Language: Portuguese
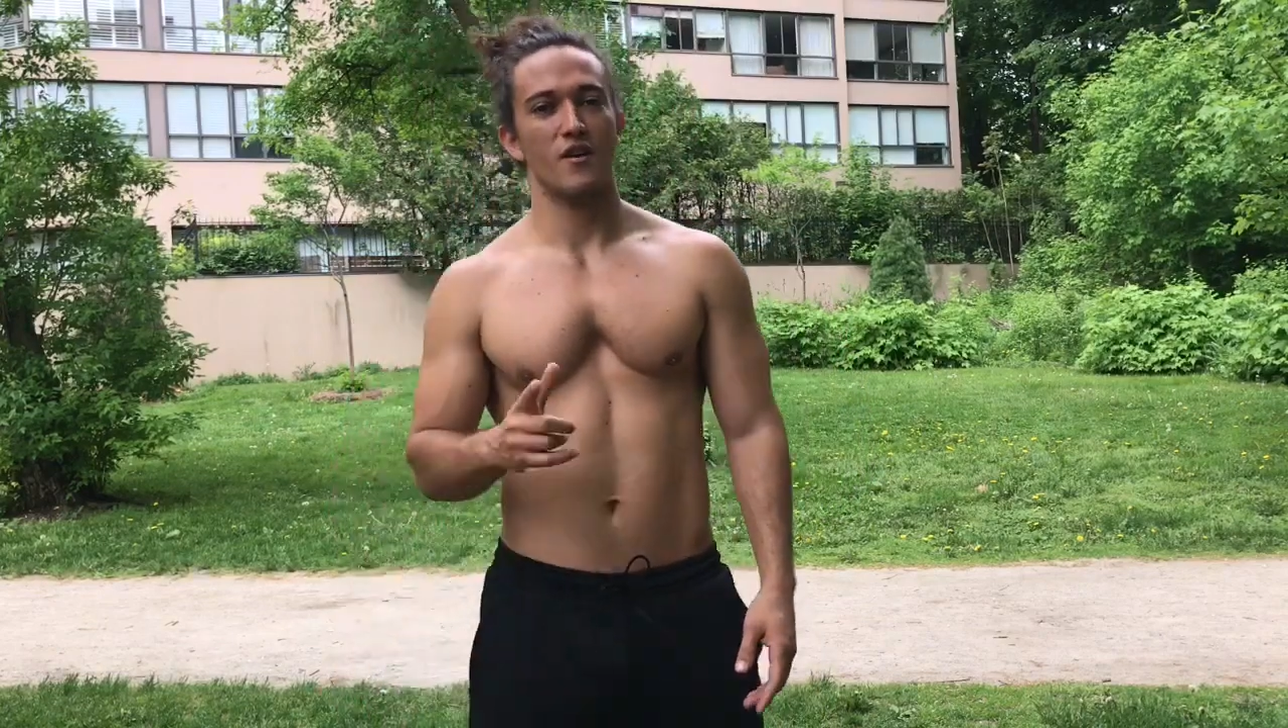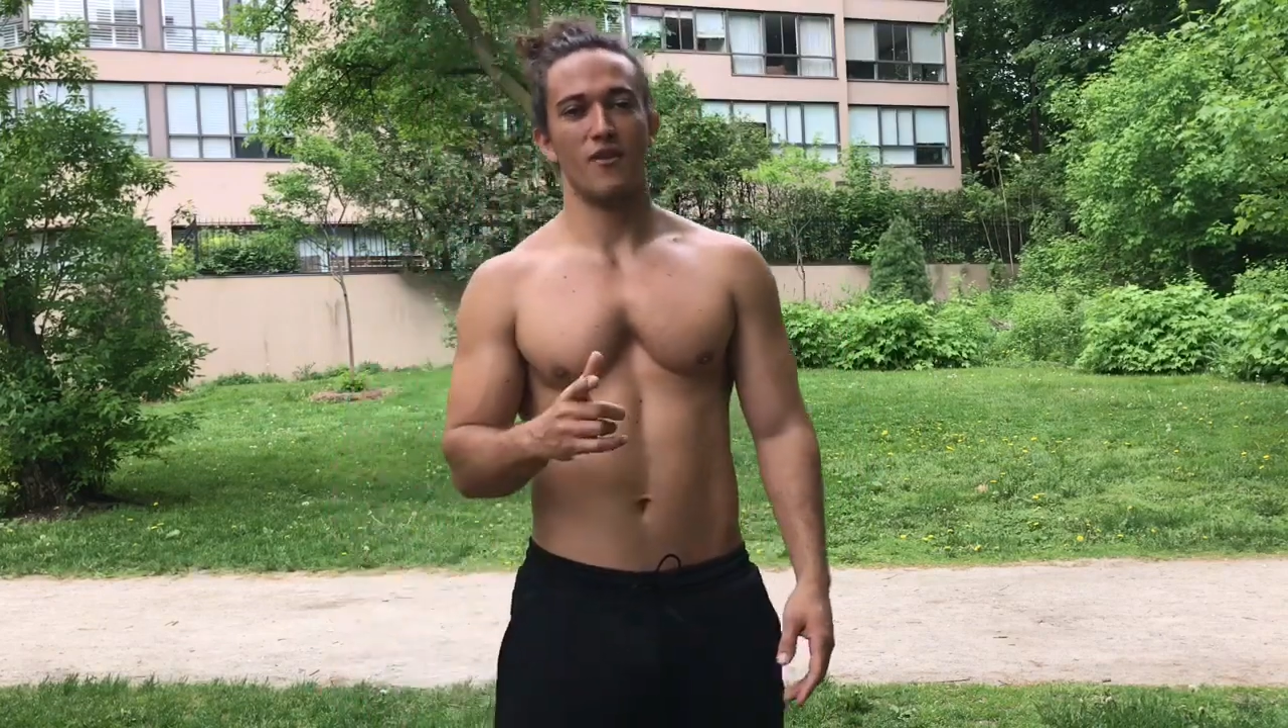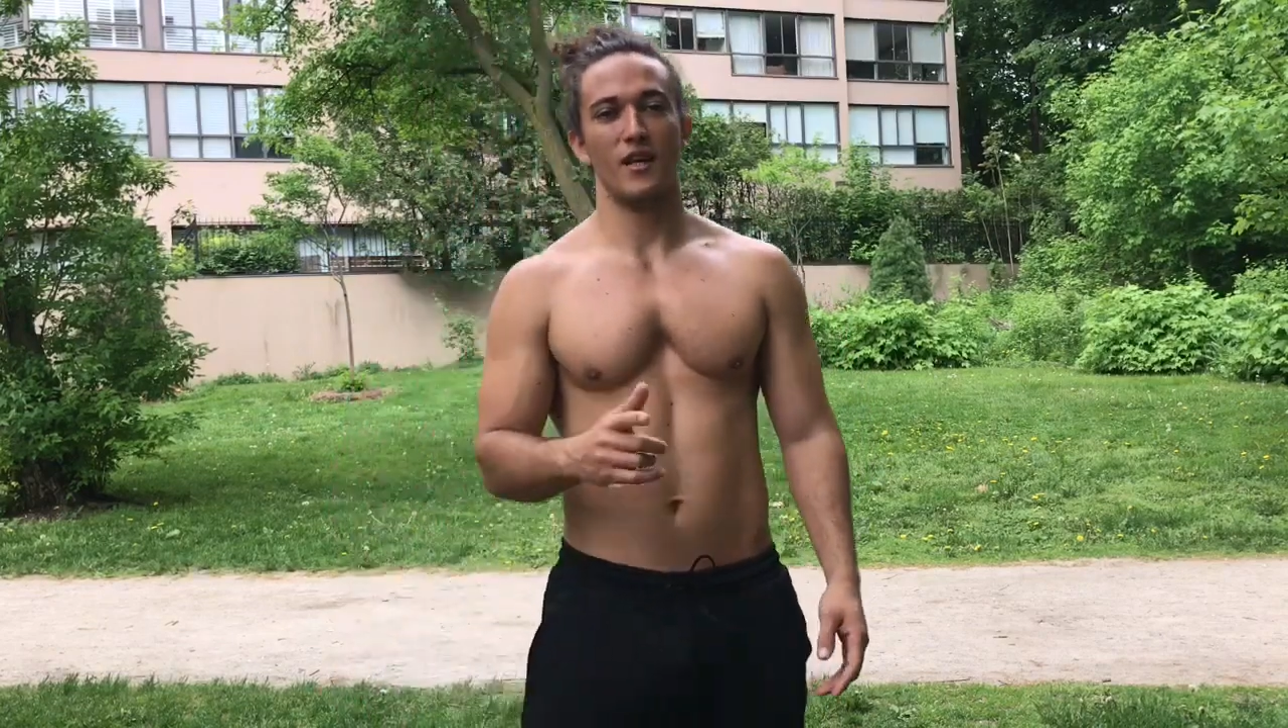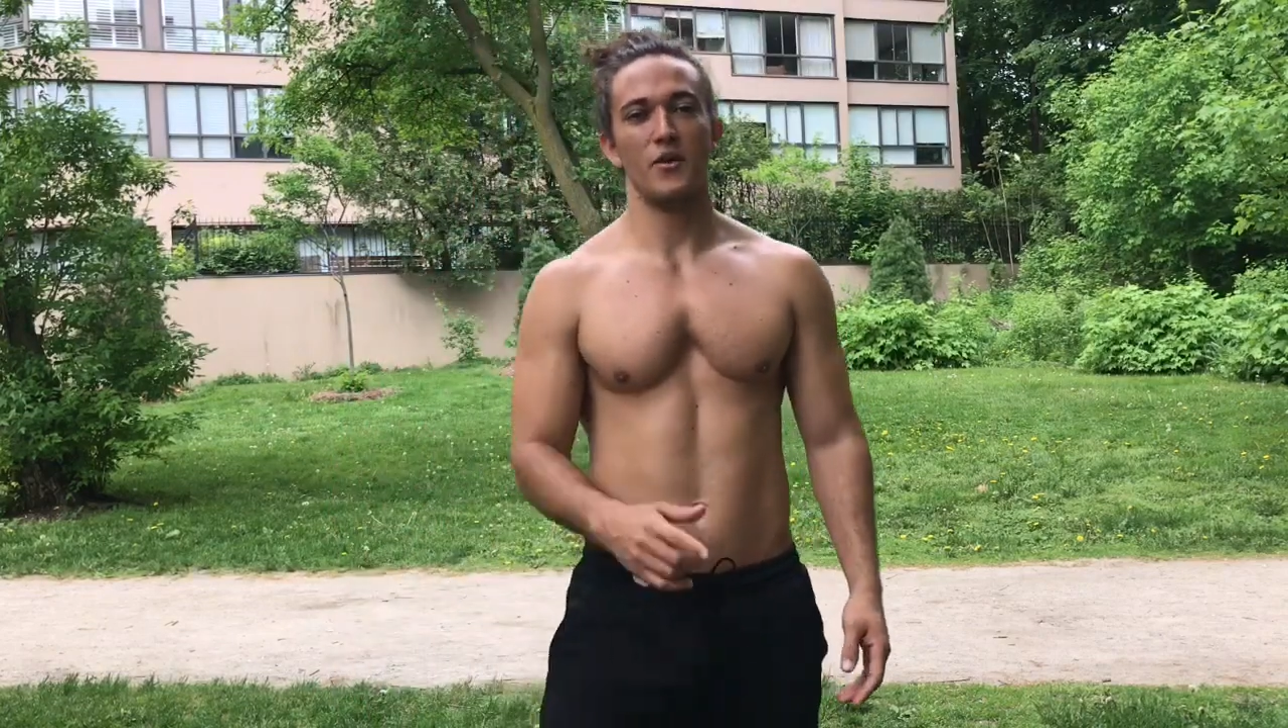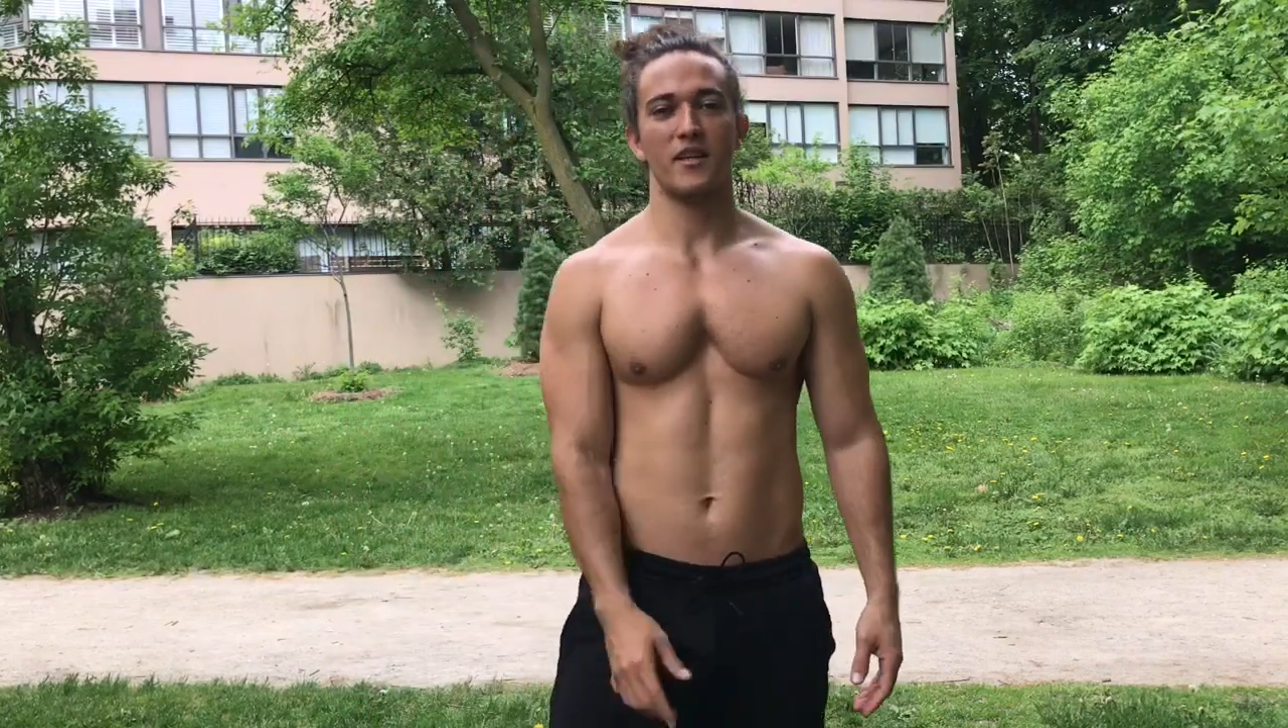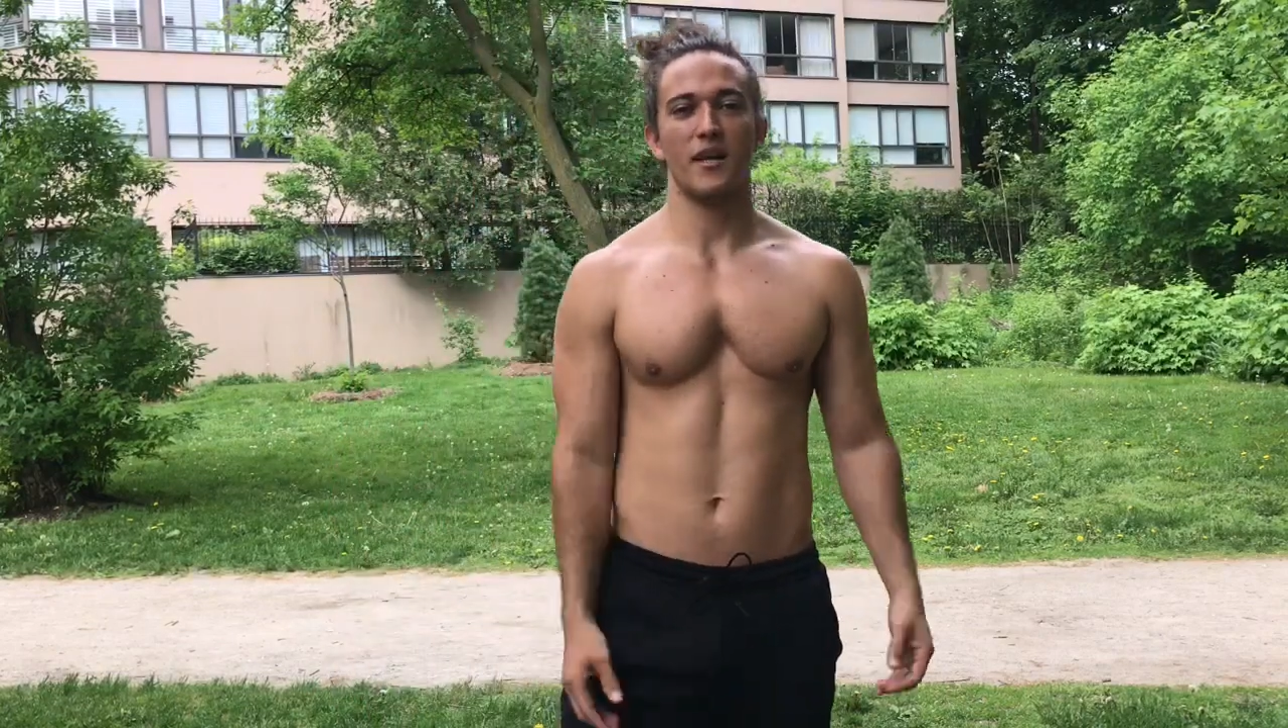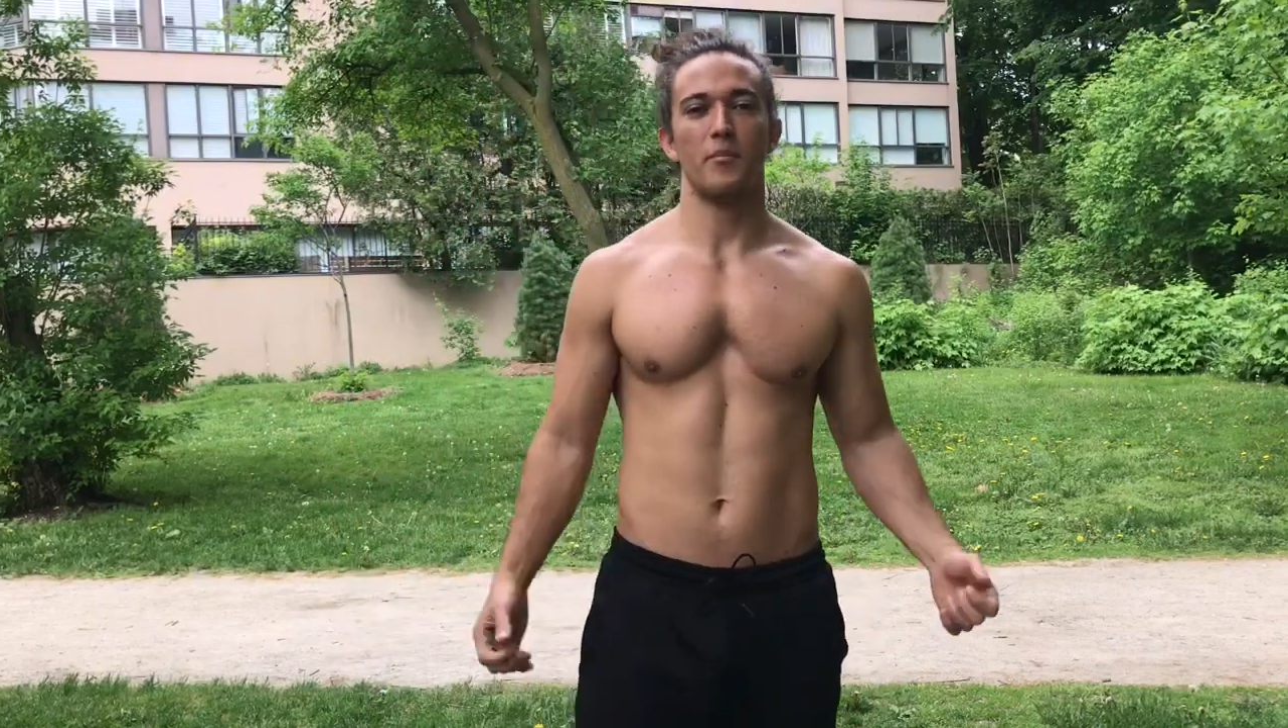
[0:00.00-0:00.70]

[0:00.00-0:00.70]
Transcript: Valeu e até